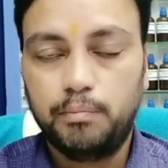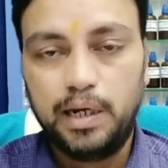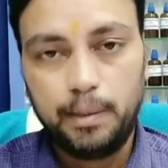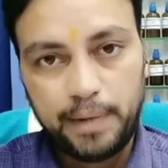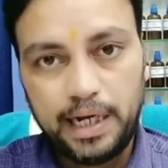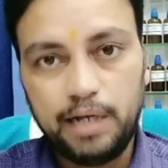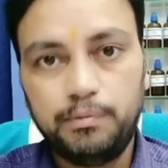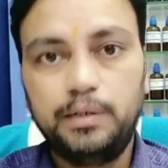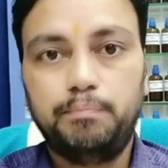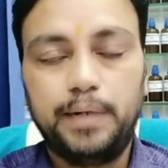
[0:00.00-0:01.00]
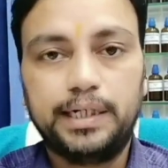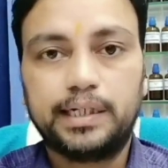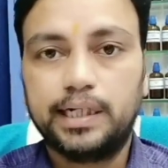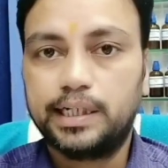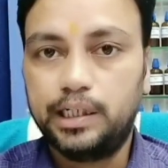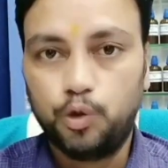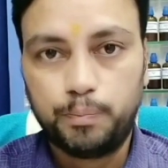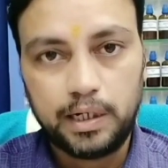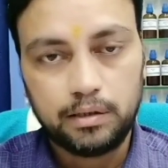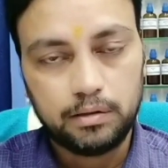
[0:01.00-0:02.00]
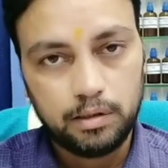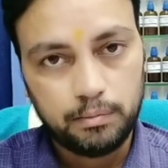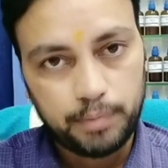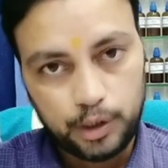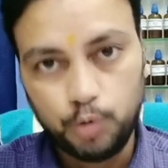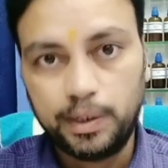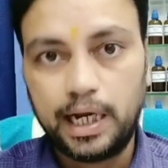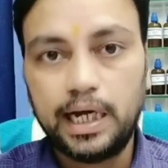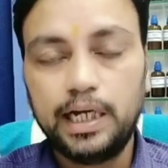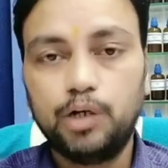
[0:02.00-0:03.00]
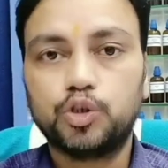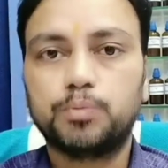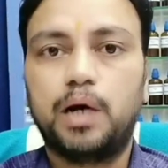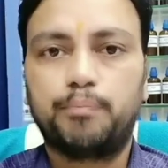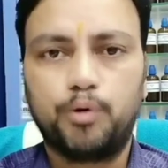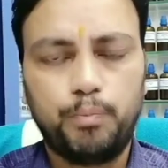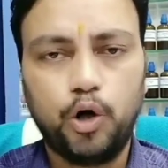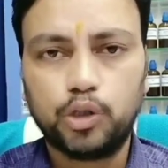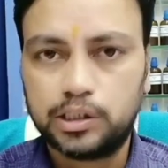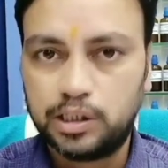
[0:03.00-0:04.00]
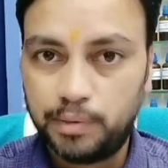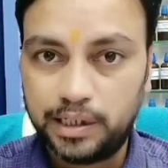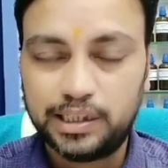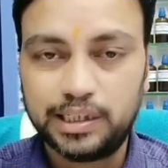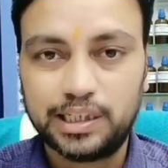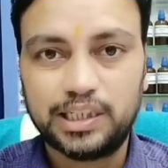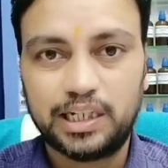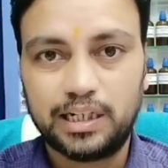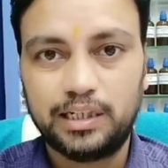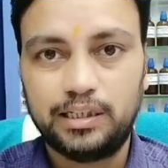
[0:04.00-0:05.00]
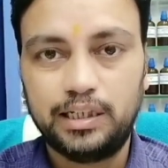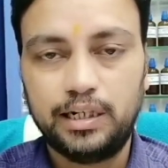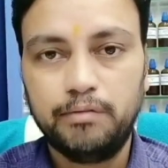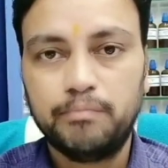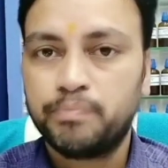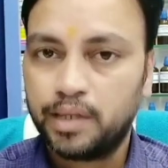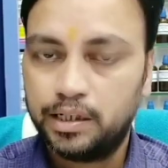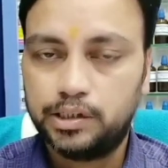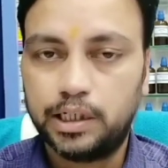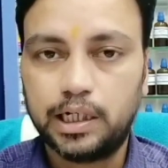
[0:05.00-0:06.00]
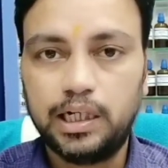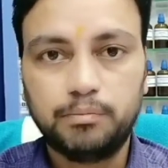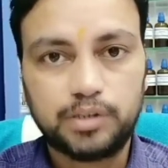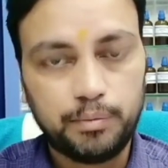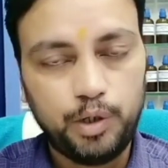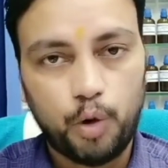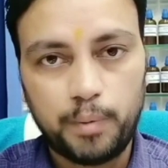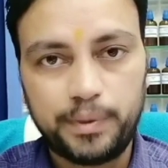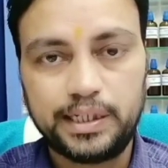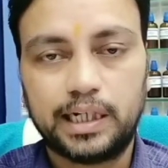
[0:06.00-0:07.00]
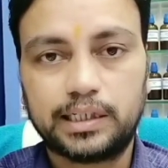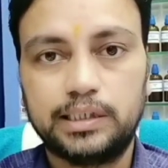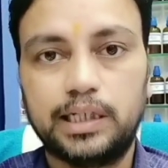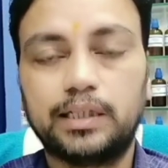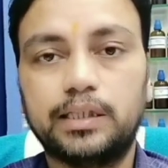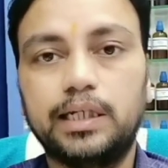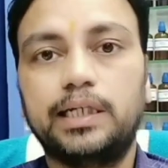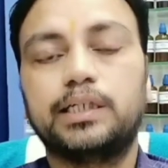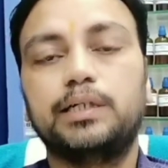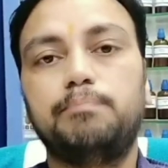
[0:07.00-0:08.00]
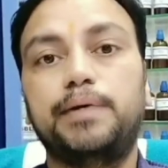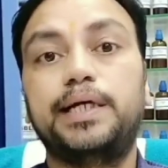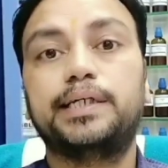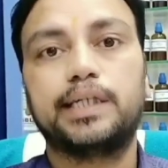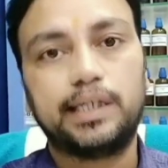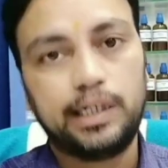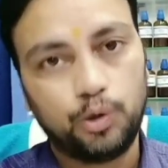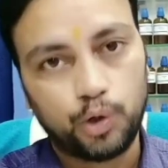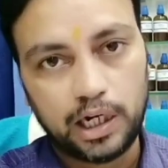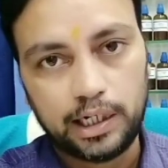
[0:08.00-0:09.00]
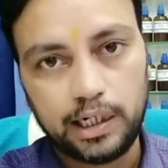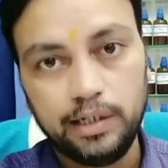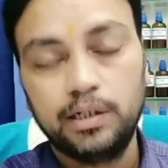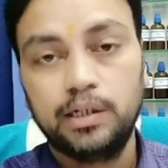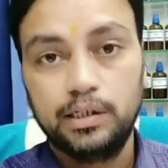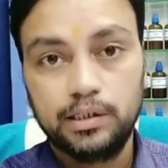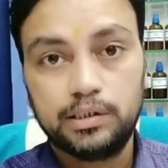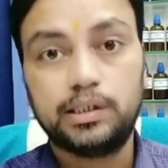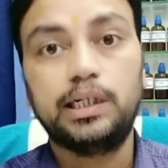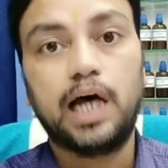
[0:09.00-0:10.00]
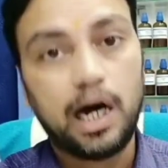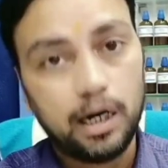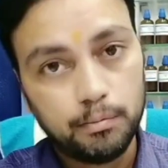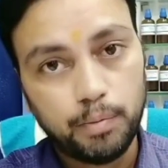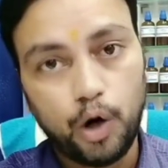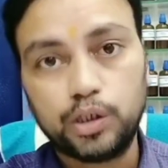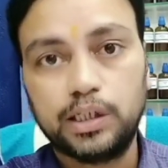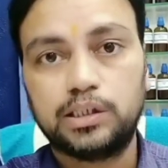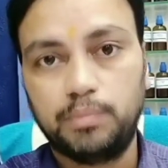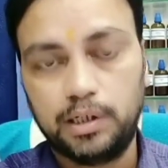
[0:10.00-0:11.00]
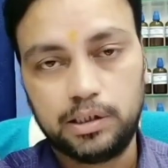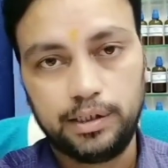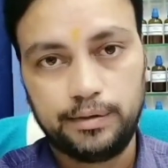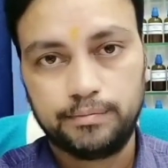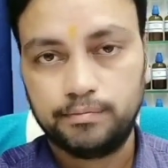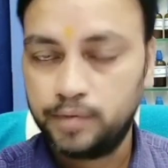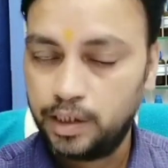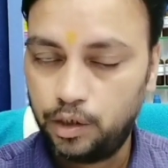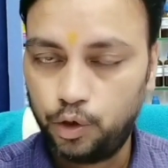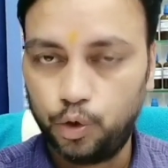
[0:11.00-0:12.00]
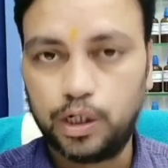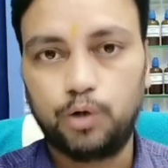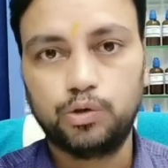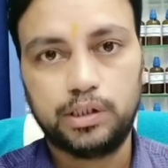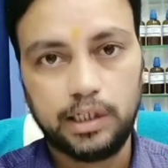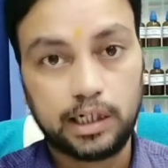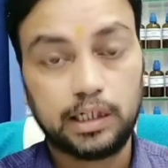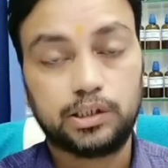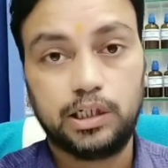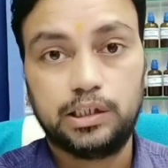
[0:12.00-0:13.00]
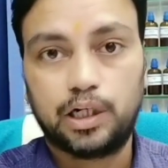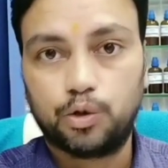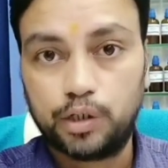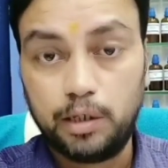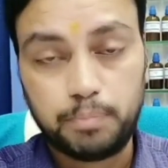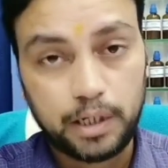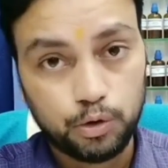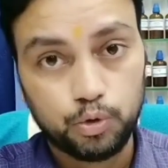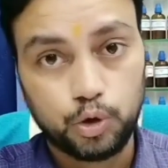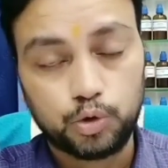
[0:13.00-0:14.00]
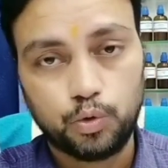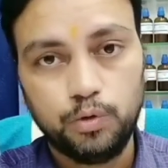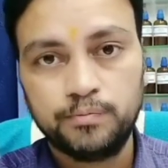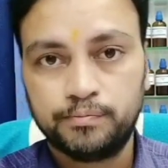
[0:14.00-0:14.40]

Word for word: मैंने पहले भी पेट के कीड़ों पर वीडियो बनाया है और उसमें आपको बहुत अच्छी मेडिसिन की जानकारी दी है जनरली हम सभी होम्योपैथिक डॉक्टर जानते हैं कि पेट के कीड़ों के लिए सीना बहुत ही अच्छी मेडिसिन है नो no डाउट सीना के अच्छे रिजल्ट होते हैं परंतु दोस्तों